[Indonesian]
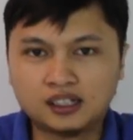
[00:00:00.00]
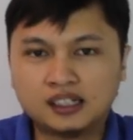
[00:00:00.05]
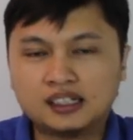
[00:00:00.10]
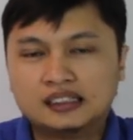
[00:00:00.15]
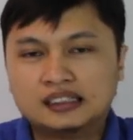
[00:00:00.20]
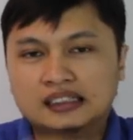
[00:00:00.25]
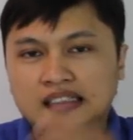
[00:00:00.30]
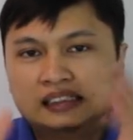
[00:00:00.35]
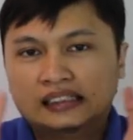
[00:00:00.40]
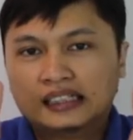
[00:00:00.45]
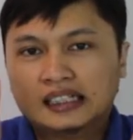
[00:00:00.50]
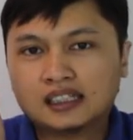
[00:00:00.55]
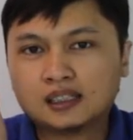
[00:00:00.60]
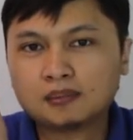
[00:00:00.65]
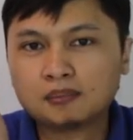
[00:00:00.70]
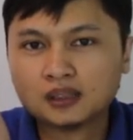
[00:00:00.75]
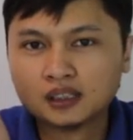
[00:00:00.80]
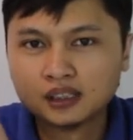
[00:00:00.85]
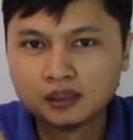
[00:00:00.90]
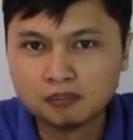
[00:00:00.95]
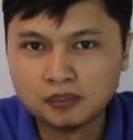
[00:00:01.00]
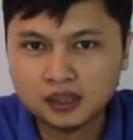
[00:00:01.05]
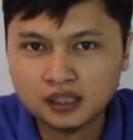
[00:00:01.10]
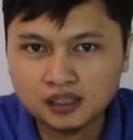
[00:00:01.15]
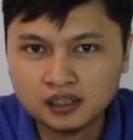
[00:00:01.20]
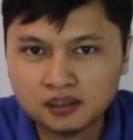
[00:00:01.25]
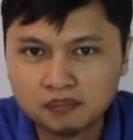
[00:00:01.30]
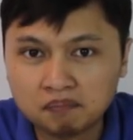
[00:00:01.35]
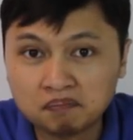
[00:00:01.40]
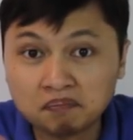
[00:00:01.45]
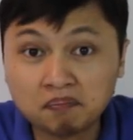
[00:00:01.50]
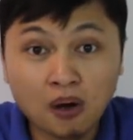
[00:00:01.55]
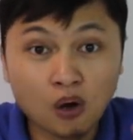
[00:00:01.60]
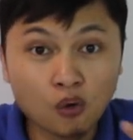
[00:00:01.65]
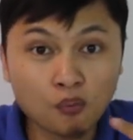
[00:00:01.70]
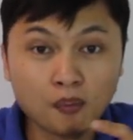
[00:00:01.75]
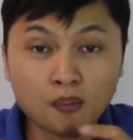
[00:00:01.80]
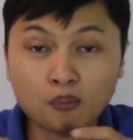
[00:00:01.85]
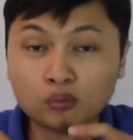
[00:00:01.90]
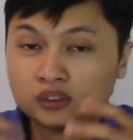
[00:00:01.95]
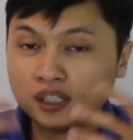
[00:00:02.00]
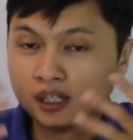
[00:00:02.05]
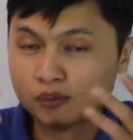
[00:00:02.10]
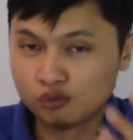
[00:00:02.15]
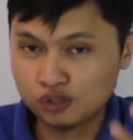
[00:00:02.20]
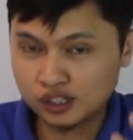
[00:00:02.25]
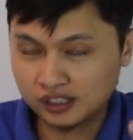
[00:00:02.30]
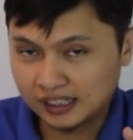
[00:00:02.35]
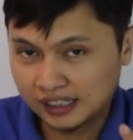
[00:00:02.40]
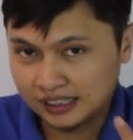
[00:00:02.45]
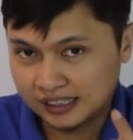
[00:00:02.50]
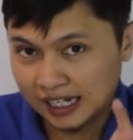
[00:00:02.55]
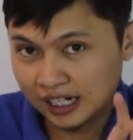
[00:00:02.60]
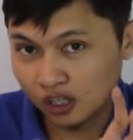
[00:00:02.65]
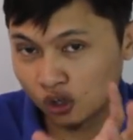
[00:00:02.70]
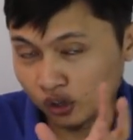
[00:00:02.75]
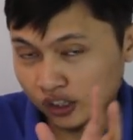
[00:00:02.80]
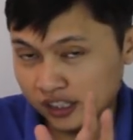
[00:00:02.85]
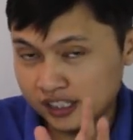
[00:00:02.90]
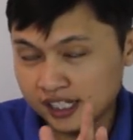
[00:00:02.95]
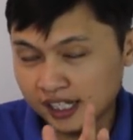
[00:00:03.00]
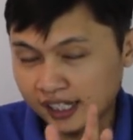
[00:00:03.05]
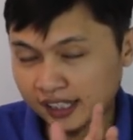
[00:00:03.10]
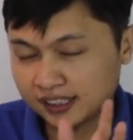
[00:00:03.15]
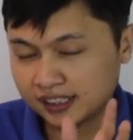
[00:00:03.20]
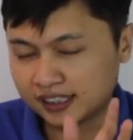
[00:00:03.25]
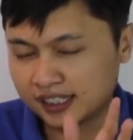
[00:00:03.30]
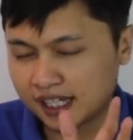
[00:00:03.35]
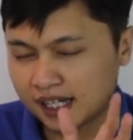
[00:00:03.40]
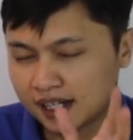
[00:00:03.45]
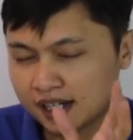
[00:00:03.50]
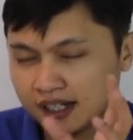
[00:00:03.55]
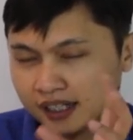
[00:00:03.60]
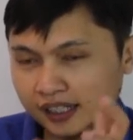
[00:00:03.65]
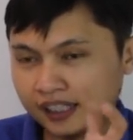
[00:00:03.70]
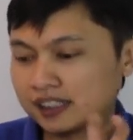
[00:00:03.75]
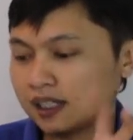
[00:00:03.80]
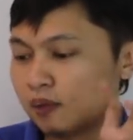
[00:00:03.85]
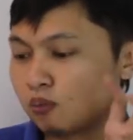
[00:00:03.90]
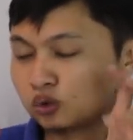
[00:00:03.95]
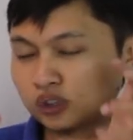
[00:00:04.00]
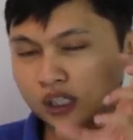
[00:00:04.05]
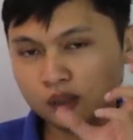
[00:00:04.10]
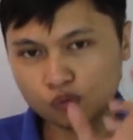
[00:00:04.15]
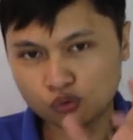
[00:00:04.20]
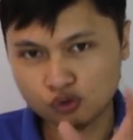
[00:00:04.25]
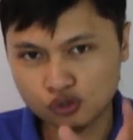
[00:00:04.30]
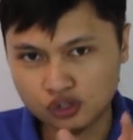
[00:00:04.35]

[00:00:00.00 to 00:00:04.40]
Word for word: ketika teman-teman mau memutar musik tadi analoginya kayak tadi ya kita memutar